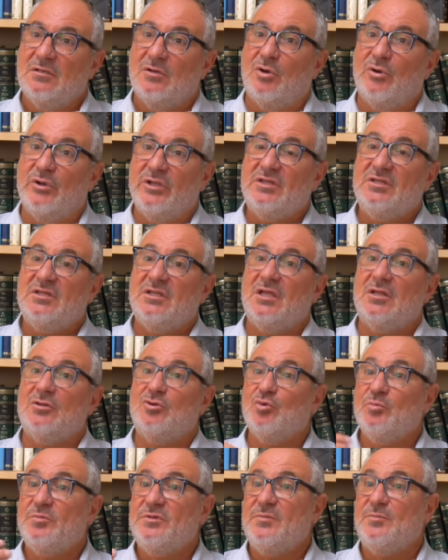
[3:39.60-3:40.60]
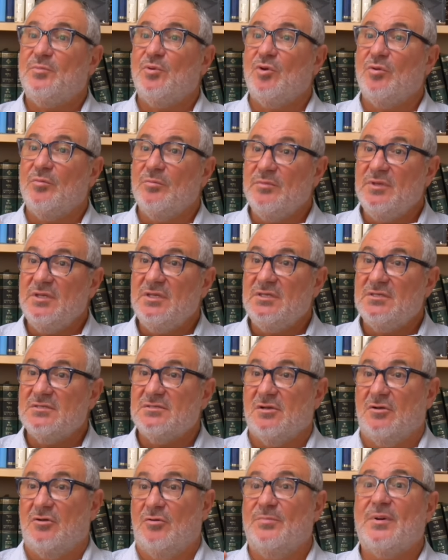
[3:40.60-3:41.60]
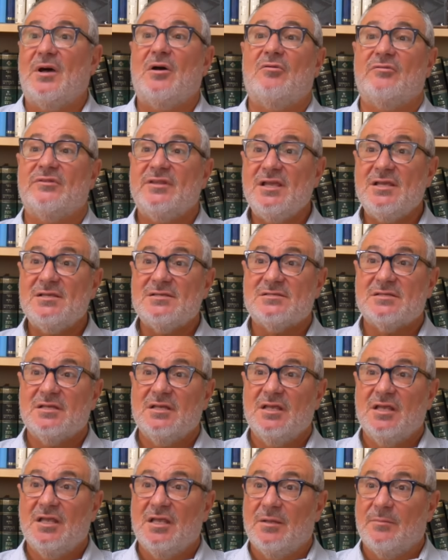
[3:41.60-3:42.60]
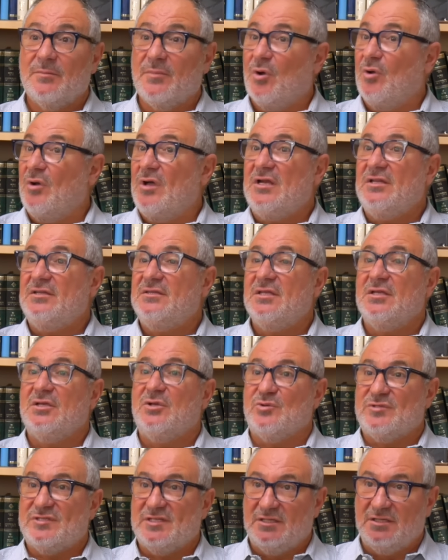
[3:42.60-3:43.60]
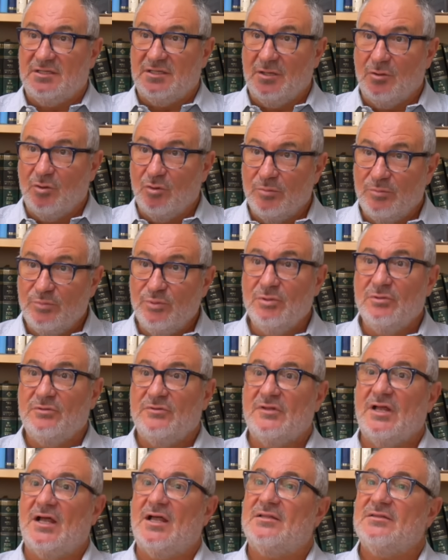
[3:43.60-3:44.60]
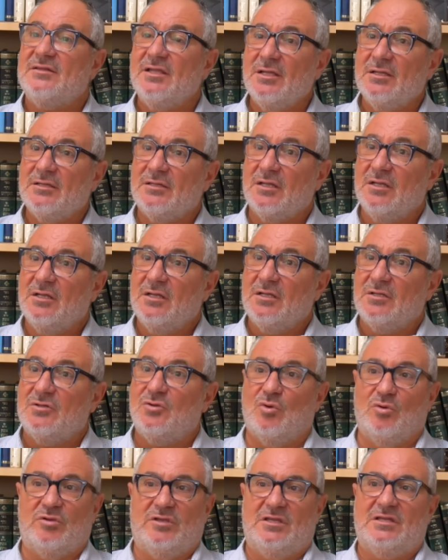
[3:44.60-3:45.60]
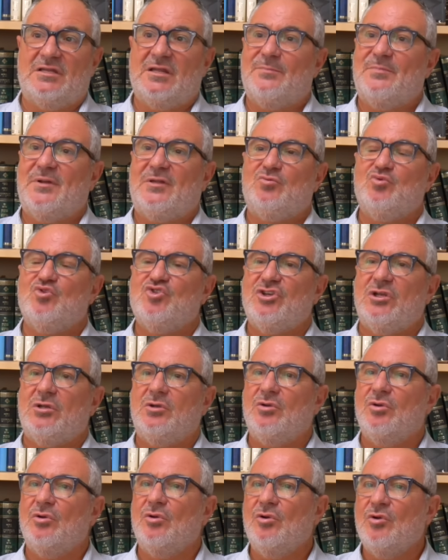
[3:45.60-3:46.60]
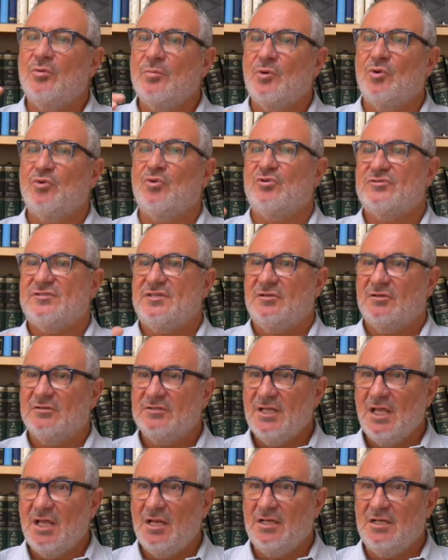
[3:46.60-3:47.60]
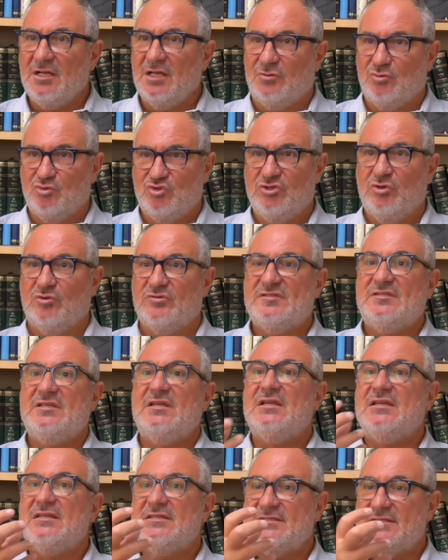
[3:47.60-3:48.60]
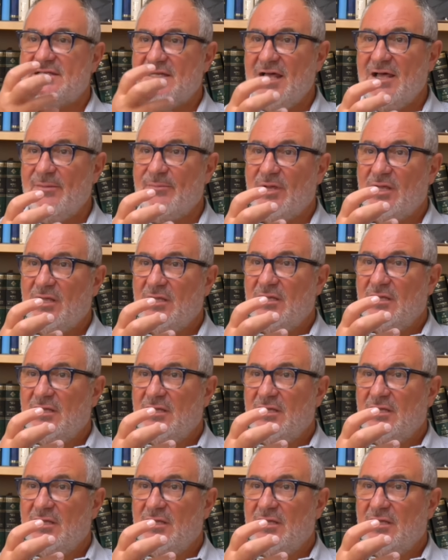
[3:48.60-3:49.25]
ont été un tout petit peu mis en parenthèse, mais en réalité que c'était le but à atteindre. Donc il n'a pas touché que le monde occidental, il a touché aussi l'islam,